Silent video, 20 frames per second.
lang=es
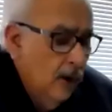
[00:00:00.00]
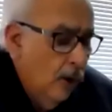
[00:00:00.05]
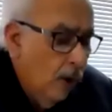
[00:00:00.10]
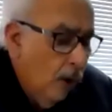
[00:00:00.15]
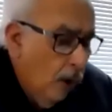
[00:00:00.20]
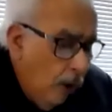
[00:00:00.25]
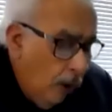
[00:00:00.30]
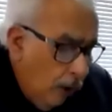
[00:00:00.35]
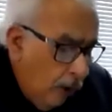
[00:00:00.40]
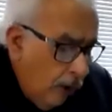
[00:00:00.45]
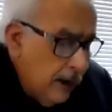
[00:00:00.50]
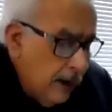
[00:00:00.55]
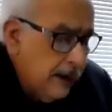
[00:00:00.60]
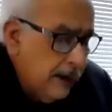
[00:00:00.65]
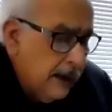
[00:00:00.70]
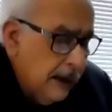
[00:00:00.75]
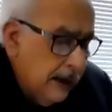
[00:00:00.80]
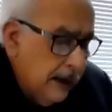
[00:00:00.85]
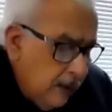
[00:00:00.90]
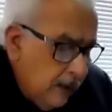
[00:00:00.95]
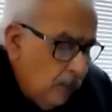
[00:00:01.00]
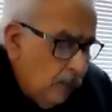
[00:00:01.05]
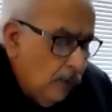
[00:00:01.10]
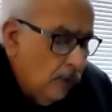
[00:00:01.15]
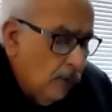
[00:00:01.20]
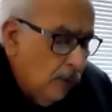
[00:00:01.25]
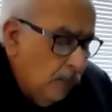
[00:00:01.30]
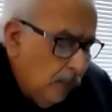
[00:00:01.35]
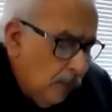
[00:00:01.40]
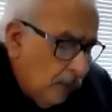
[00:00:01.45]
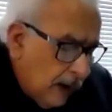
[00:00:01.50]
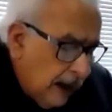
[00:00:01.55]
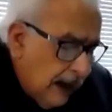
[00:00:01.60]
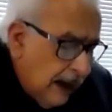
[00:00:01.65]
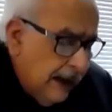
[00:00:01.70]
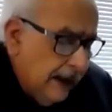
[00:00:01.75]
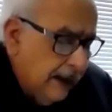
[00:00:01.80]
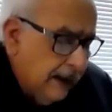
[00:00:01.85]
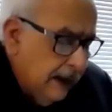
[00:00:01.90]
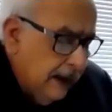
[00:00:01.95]
Hoy queremos
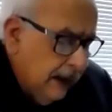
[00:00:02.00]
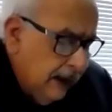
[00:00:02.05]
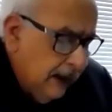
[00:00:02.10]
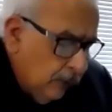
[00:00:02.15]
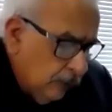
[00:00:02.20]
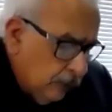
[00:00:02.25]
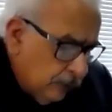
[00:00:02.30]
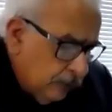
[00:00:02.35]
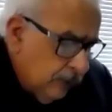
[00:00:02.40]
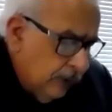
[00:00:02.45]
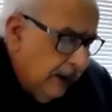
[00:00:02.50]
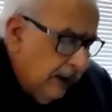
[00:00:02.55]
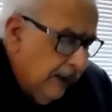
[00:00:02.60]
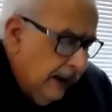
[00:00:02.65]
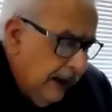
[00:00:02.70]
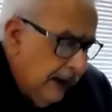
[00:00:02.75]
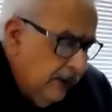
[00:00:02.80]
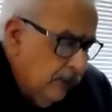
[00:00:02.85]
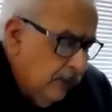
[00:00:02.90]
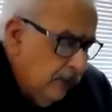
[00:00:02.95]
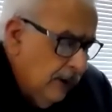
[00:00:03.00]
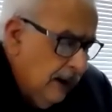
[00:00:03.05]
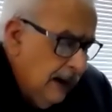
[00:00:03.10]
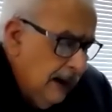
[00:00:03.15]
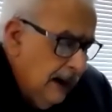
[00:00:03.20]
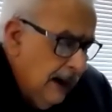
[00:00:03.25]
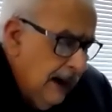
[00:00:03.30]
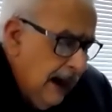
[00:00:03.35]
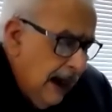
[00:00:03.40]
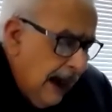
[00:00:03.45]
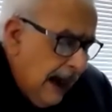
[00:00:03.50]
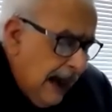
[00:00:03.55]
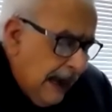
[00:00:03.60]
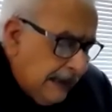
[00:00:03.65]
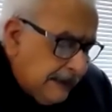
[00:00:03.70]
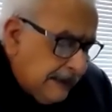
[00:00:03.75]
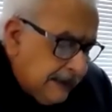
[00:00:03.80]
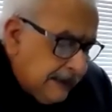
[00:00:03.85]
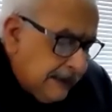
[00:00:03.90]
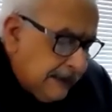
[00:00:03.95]
convocar a los ciudadanos a
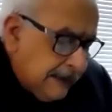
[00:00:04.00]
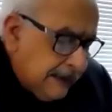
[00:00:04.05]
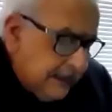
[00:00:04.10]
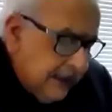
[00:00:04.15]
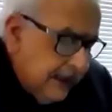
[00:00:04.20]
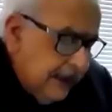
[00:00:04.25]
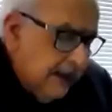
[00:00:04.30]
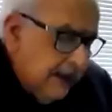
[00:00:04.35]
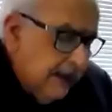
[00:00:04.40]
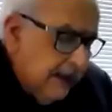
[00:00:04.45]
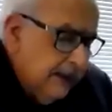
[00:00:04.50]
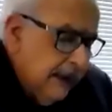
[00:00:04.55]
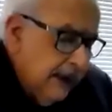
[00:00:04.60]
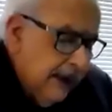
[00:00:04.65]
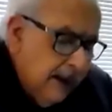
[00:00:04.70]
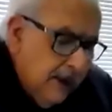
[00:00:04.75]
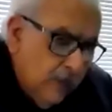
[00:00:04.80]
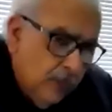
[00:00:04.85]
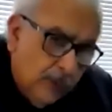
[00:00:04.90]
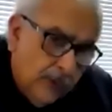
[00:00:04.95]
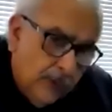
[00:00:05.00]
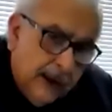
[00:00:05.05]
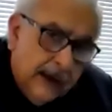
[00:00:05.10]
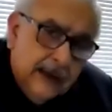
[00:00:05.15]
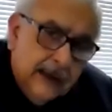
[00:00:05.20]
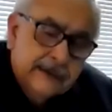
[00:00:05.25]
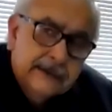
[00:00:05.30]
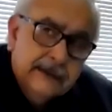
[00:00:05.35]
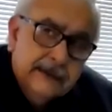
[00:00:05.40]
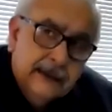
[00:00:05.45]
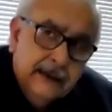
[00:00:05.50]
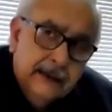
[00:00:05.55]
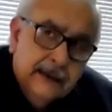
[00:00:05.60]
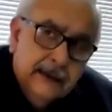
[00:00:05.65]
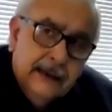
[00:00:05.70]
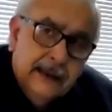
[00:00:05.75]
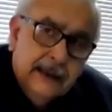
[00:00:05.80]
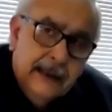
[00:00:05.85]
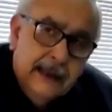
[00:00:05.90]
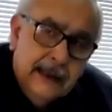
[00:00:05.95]
hacer de la democracia
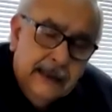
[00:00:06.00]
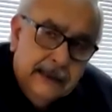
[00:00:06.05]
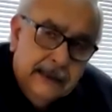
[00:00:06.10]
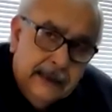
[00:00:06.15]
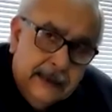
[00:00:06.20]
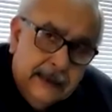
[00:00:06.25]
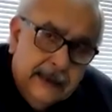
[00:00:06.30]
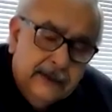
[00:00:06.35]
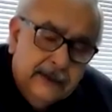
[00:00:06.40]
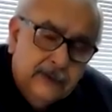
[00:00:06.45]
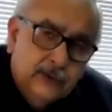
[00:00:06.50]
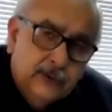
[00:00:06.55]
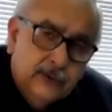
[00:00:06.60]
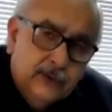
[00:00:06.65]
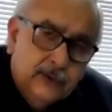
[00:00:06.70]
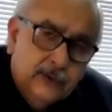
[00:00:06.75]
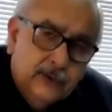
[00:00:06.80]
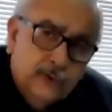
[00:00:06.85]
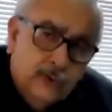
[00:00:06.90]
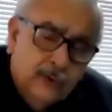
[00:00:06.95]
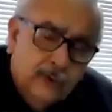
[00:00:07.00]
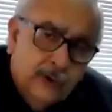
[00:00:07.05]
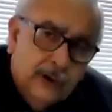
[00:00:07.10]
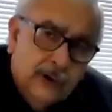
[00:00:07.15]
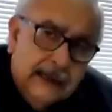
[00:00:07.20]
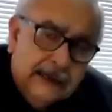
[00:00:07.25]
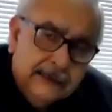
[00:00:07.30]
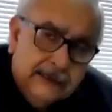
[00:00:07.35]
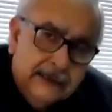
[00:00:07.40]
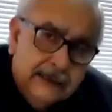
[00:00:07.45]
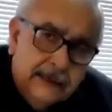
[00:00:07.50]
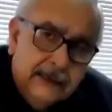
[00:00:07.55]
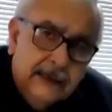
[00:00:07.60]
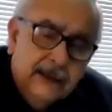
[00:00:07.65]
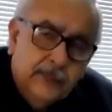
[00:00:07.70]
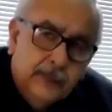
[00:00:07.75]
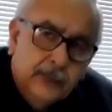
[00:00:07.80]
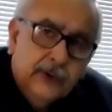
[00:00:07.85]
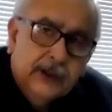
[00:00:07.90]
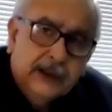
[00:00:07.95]
el derecho a exigir
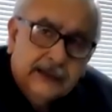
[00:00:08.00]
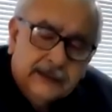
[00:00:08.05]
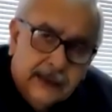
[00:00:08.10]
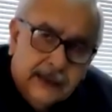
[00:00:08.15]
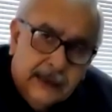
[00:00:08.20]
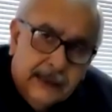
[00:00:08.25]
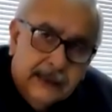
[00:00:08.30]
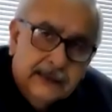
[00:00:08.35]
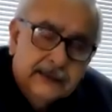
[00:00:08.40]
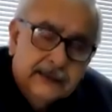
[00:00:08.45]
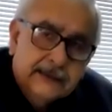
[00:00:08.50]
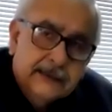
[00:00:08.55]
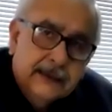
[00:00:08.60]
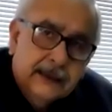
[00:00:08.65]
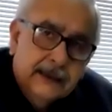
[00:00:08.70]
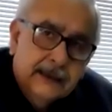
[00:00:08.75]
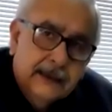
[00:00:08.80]
por excelencia.